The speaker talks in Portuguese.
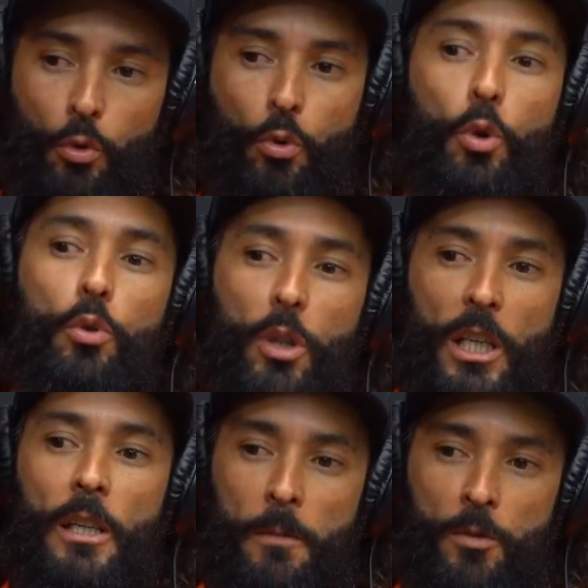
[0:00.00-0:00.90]
tudo
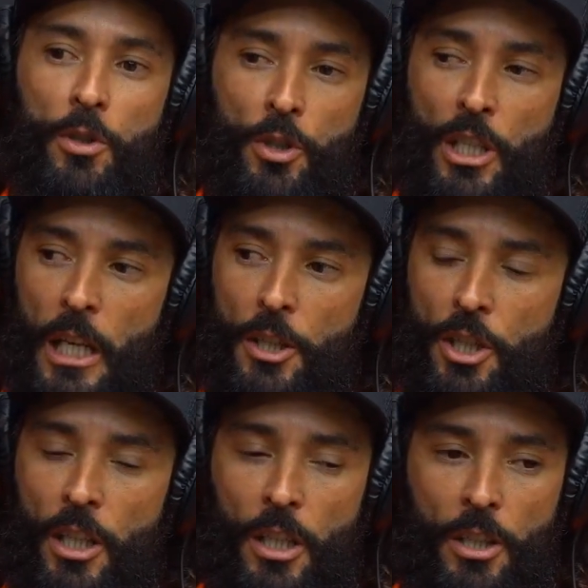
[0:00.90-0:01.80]
que tinha
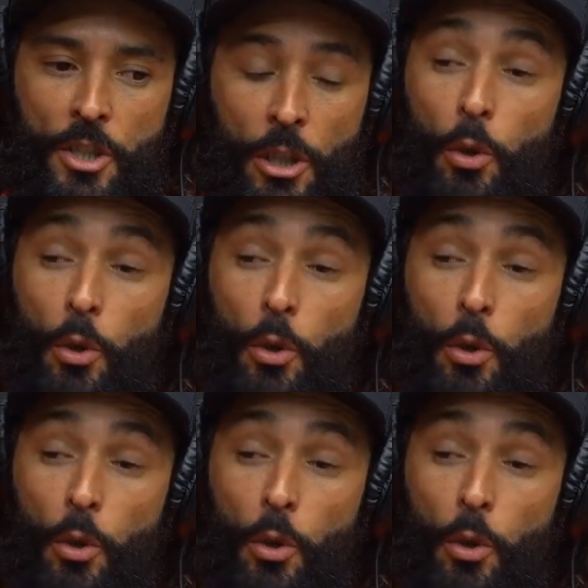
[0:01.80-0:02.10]
de, de